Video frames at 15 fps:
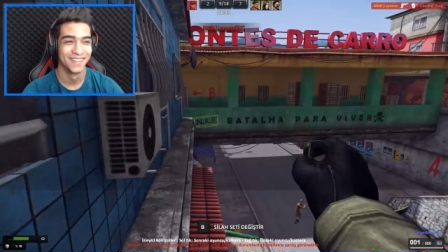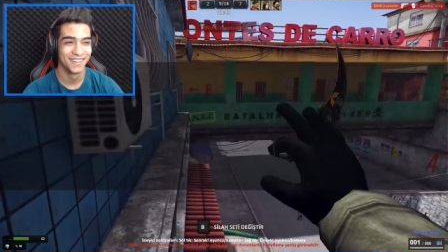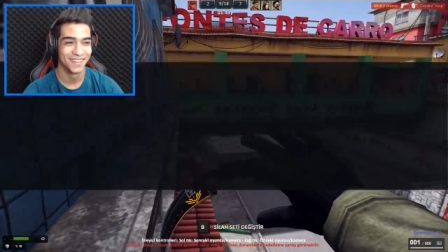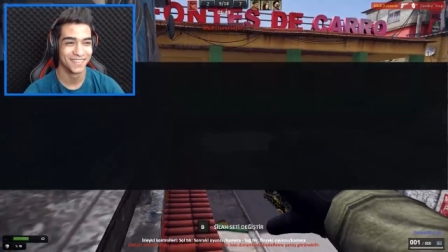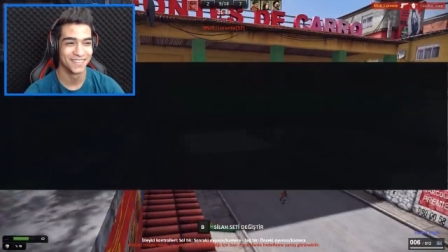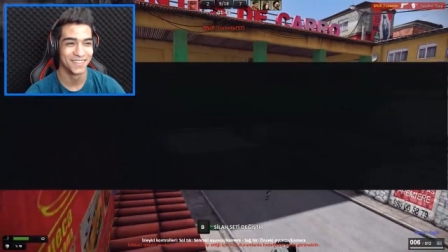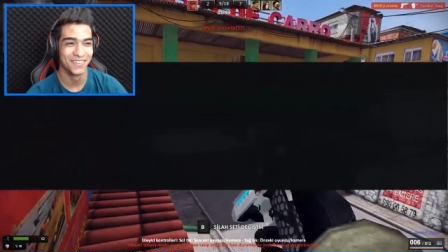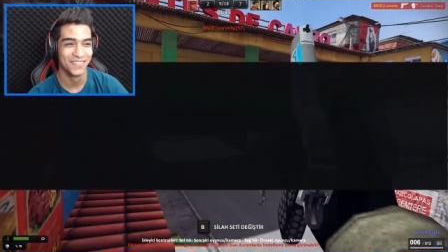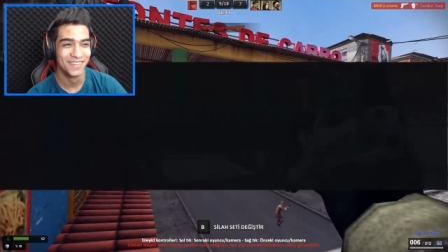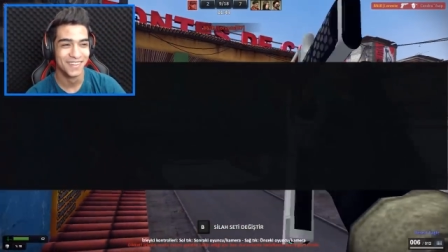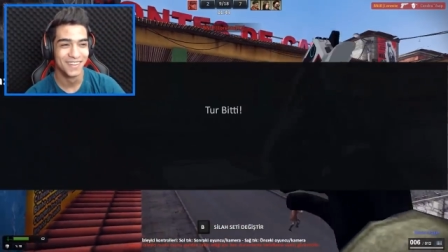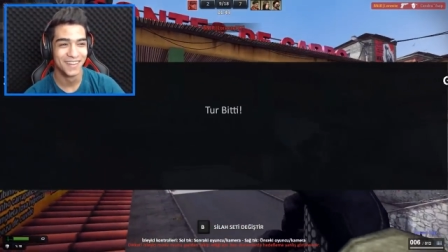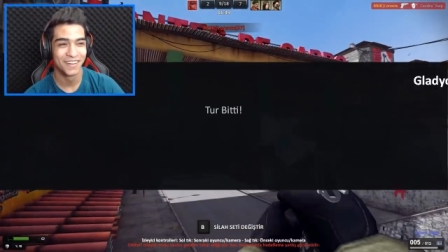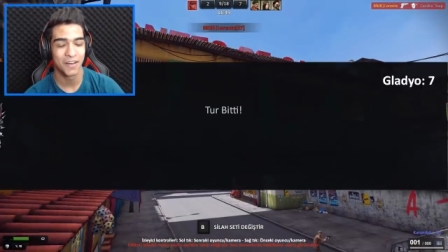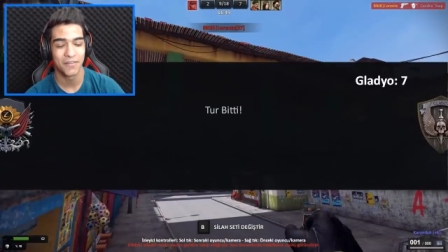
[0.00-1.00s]
Oğlum
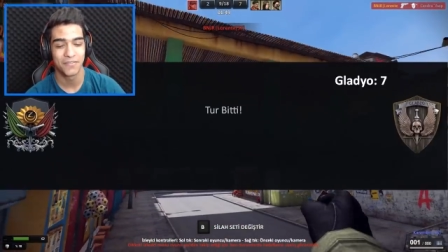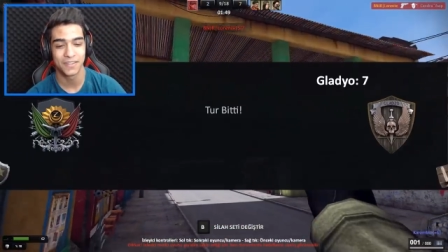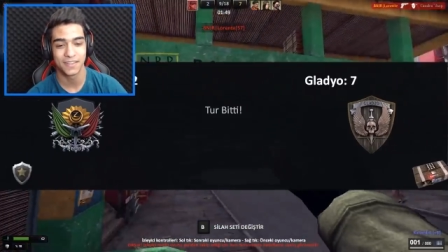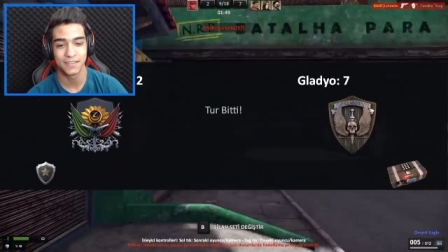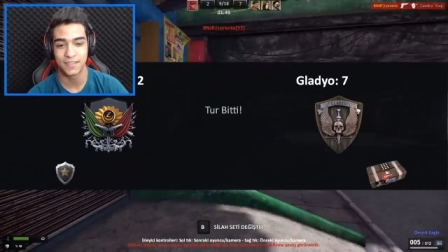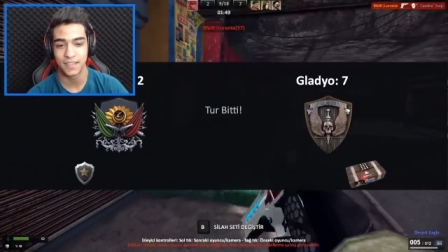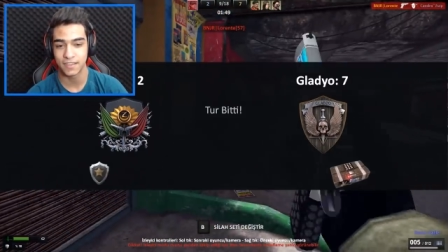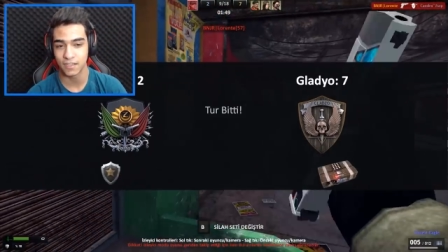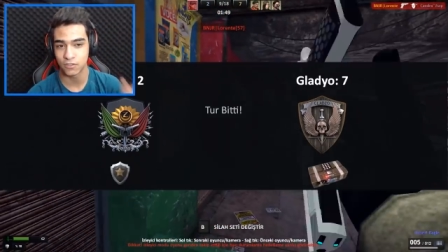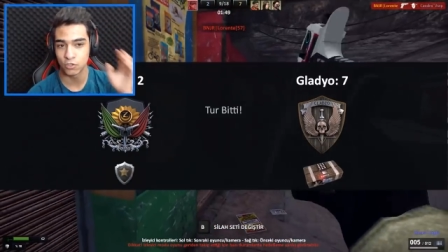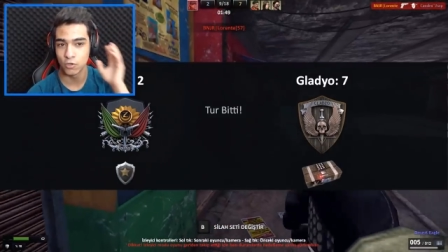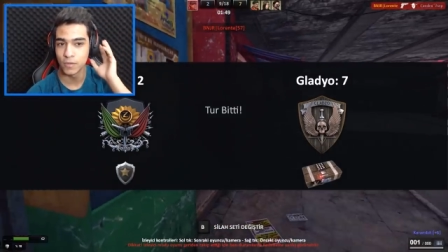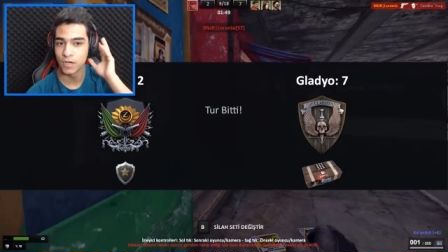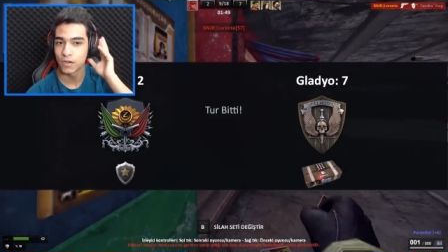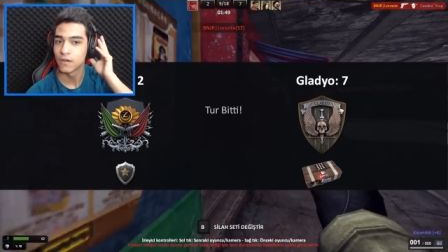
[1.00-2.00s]
kafadan tek atıyor
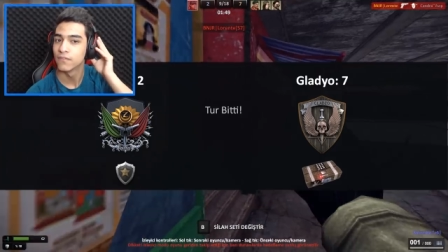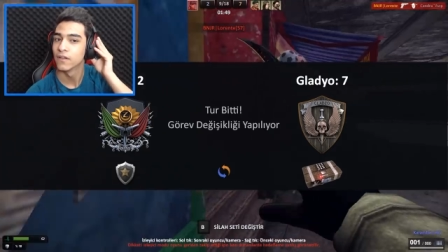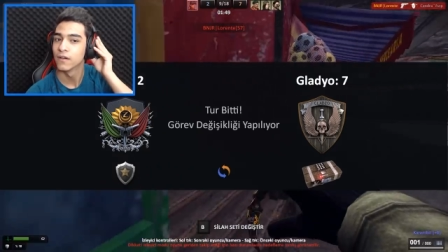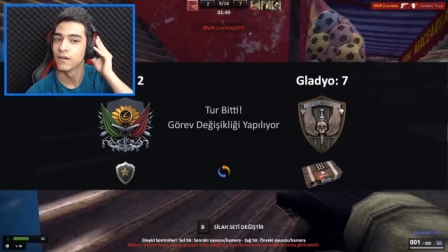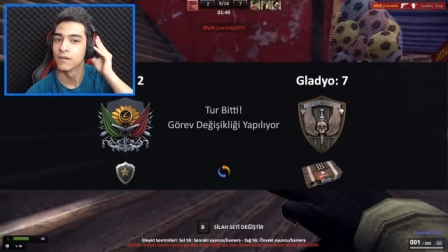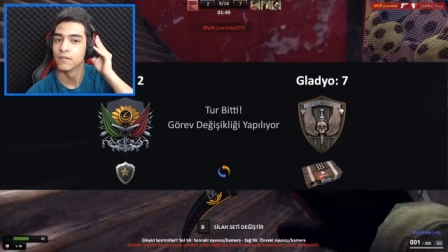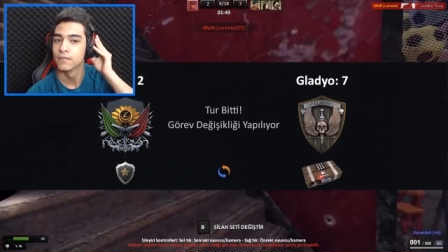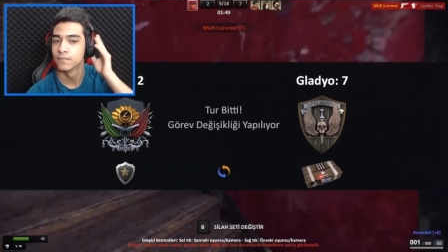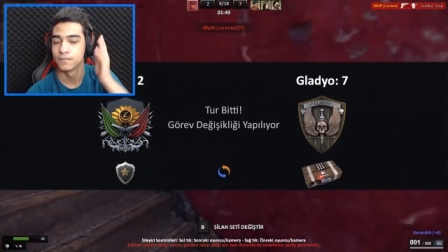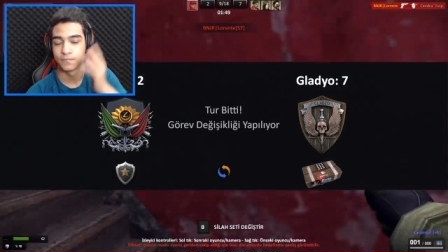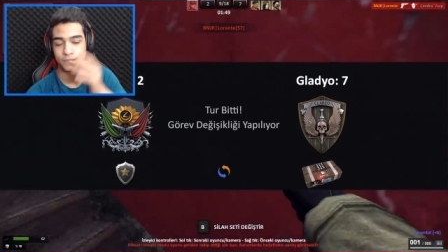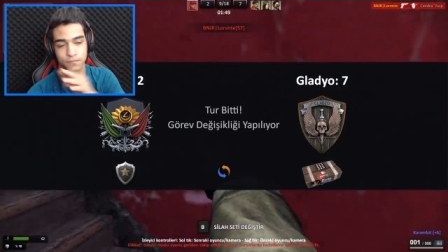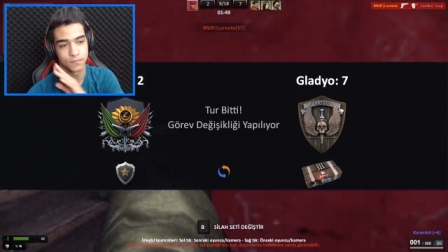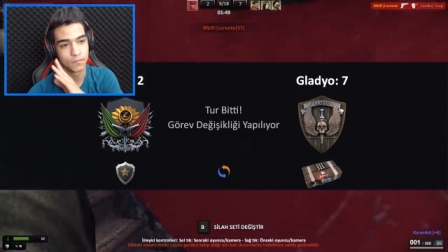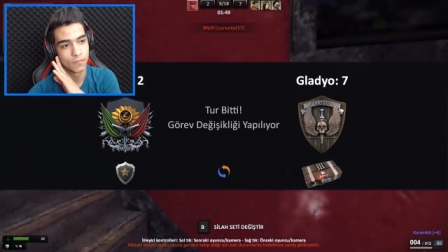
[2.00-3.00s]
mu ya kafaya?
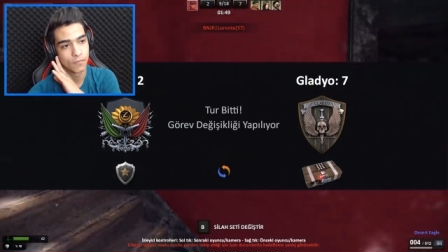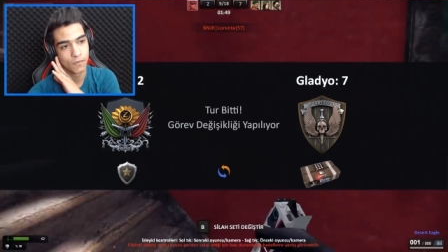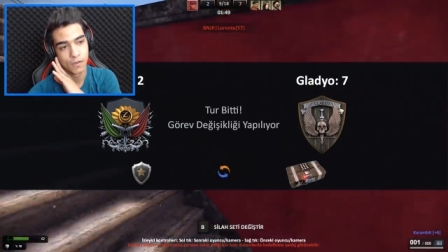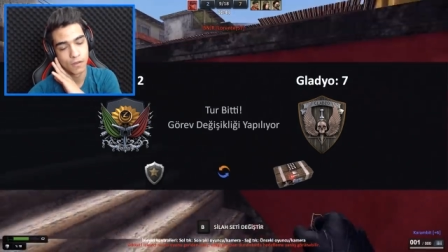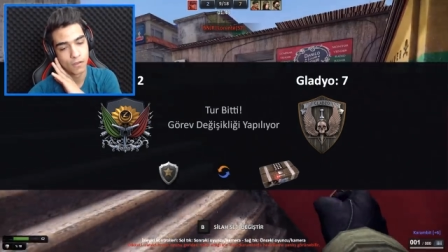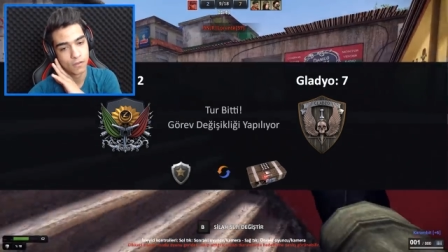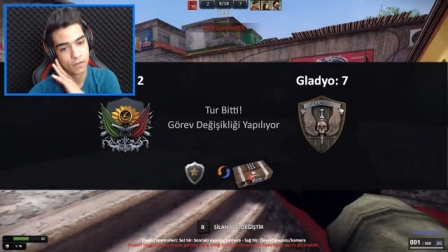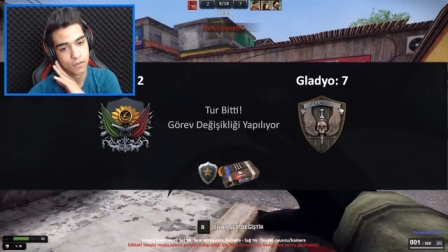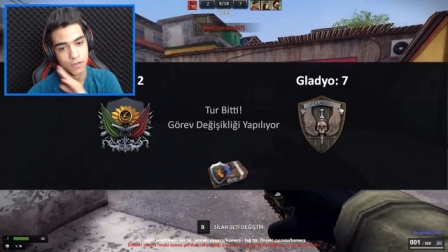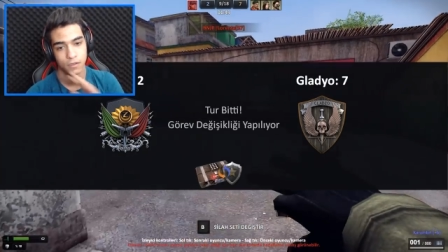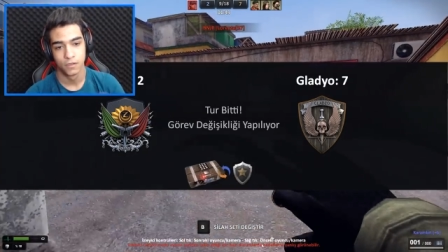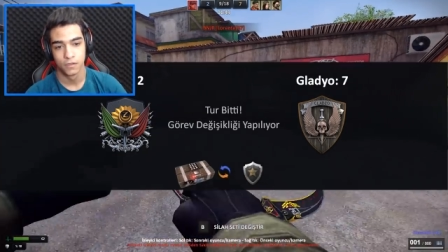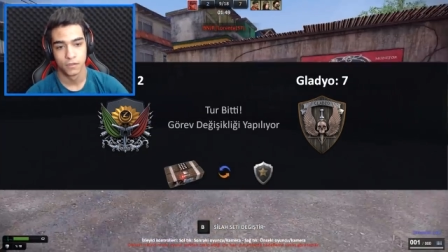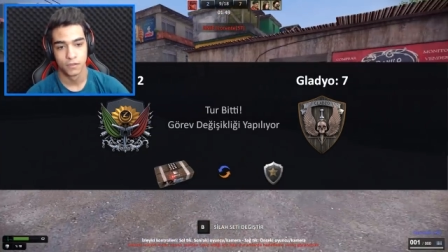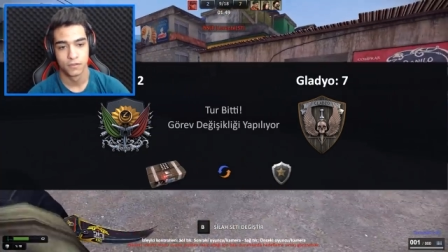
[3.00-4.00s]
Attı attı görmüyor
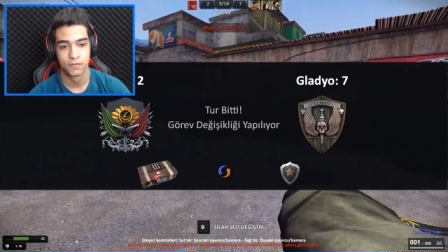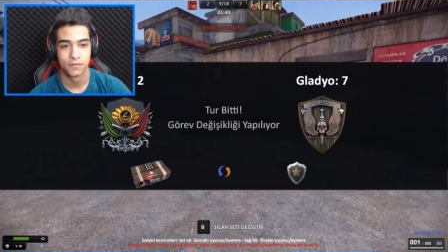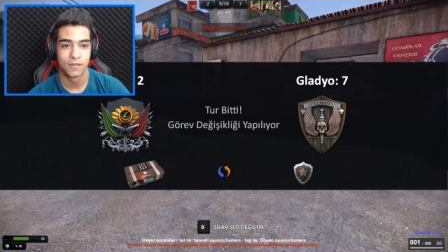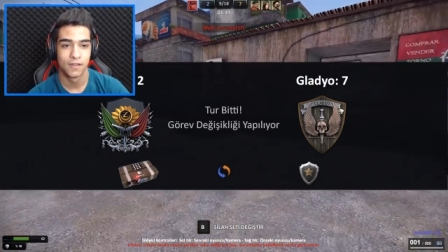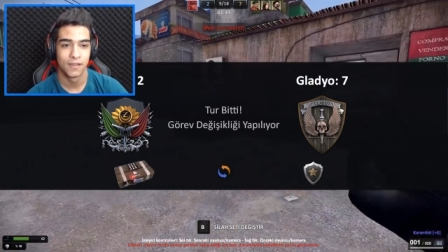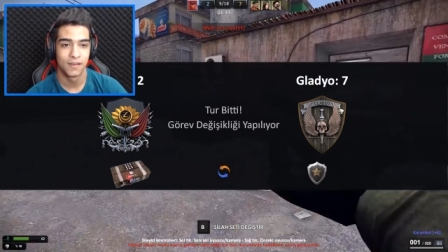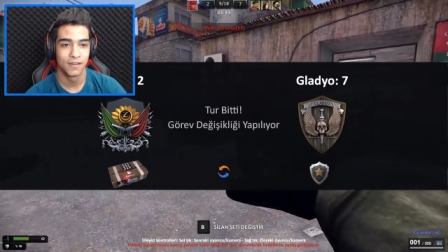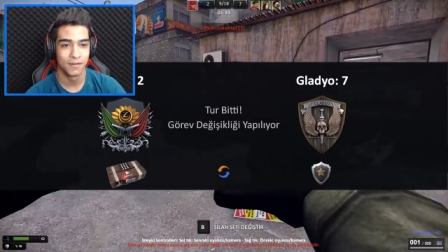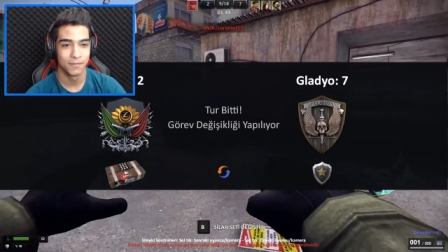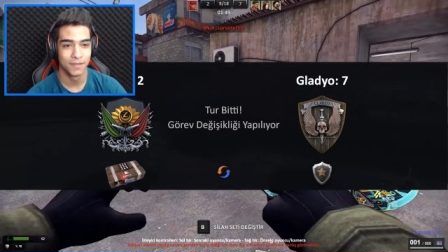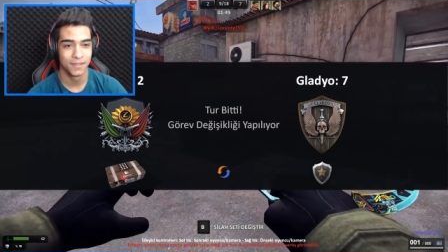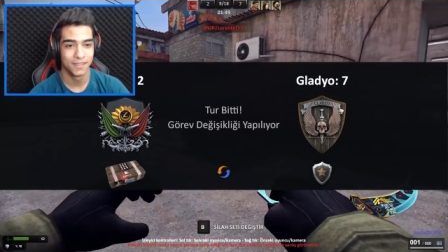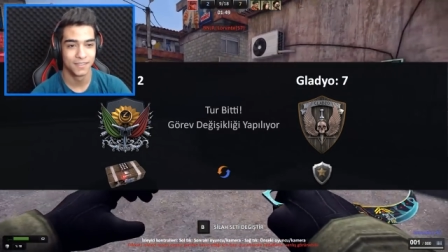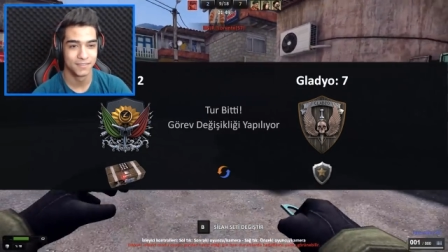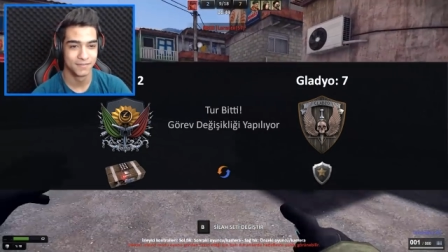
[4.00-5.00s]
musun? Helal
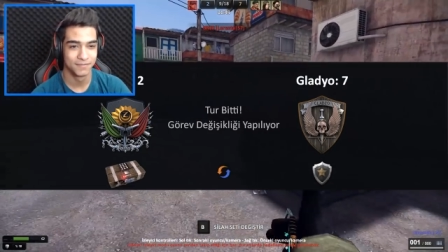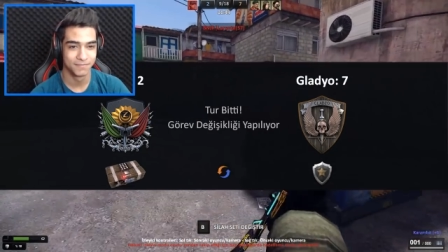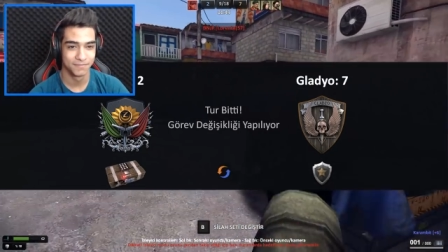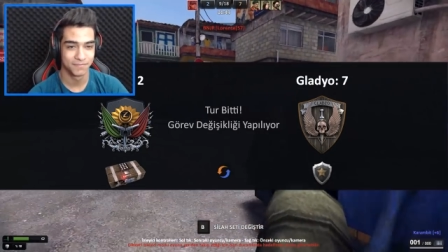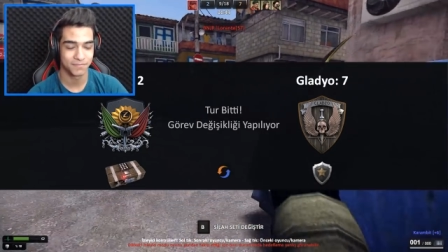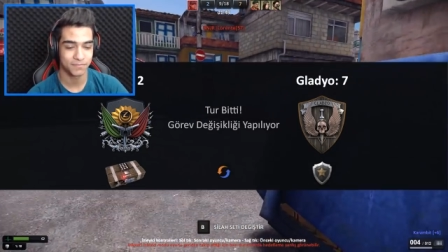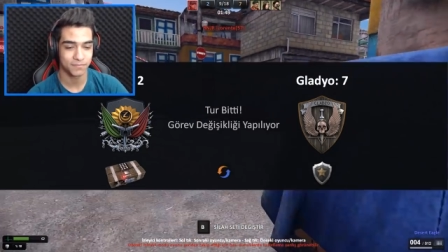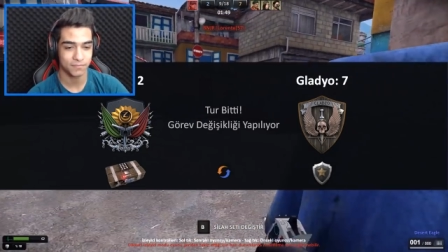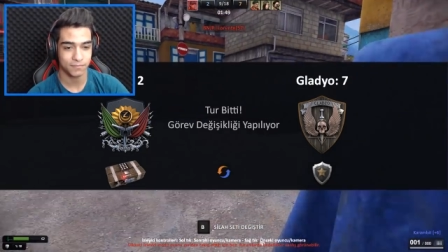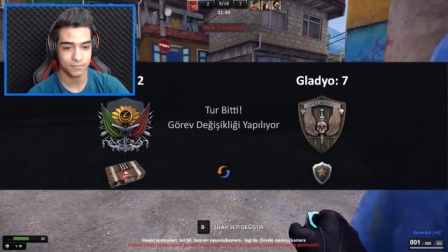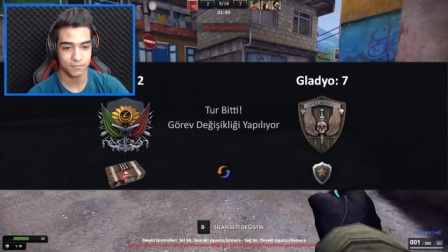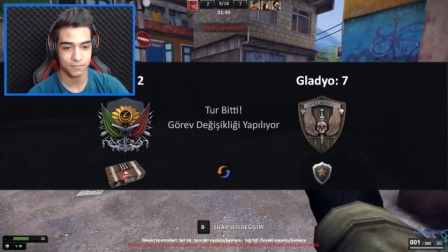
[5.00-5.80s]
be. Kafadan tek atıyor mu?